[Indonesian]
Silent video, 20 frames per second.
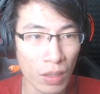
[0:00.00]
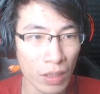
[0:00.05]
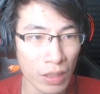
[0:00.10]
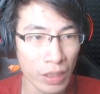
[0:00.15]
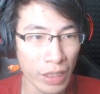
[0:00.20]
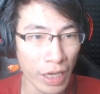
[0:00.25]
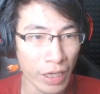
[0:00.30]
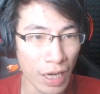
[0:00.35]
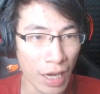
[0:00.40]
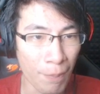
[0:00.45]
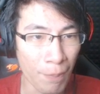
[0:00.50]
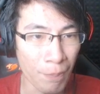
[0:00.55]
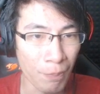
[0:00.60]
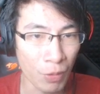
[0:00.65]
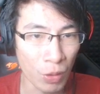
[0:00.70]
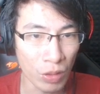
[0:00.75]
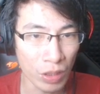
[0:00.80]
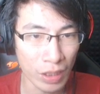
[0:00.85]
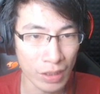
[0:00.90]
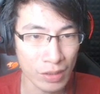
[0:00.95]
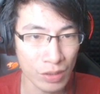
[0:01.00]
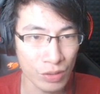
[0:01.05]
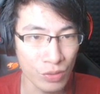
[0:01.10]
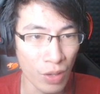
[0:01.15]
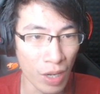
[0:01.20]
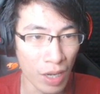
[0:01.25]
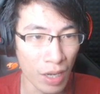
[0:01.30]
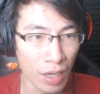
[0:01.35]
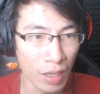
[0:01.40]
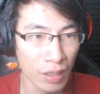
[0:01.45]
Ini adalah progress
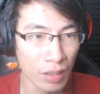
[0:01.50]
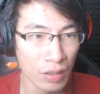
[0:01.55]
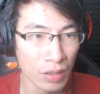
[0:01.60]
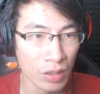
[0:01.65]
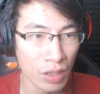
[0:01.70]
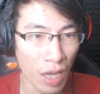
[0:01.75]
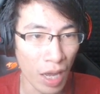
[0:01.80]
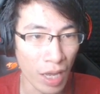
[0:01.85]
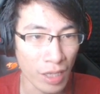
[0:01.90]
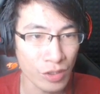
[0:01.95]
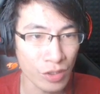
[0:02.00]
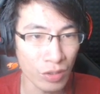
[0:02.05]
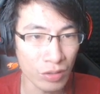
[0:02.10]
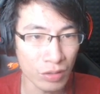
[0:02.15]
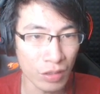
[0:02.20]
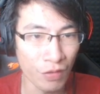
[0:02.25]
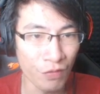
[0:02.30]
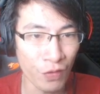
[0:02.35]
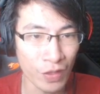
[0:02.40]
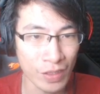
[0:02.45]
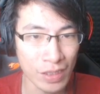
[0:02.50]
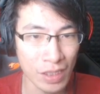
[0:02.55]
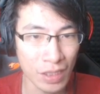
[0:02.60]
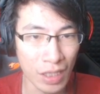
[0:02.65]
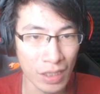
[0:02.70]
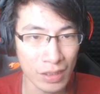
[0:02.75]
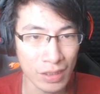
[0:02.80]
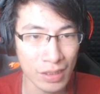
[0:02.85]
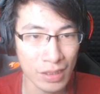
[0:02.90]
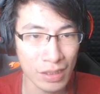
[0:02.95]
gue. I should
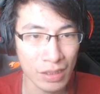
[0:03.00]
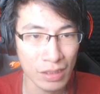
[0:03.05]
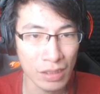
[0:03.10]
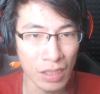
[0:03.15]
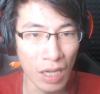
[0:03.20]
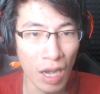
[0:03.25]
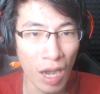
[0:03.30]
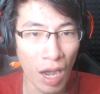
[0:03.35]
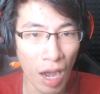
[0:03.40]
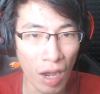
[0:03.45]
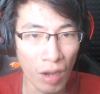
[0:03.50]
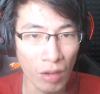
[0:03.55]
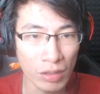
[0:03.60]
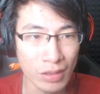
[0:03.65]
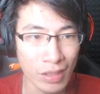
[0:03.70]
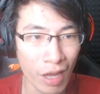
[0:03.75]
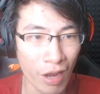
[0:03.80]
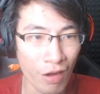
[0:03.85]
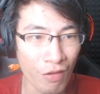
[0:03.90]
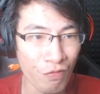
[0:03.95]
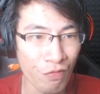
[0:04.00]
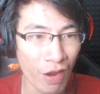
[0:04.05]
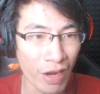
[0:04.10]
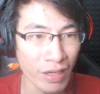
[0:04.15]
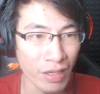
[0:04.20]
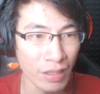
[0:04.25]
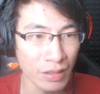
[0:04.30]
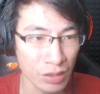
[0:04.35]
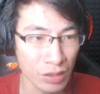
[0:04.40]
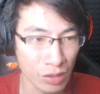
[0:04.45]
investigate the house and find the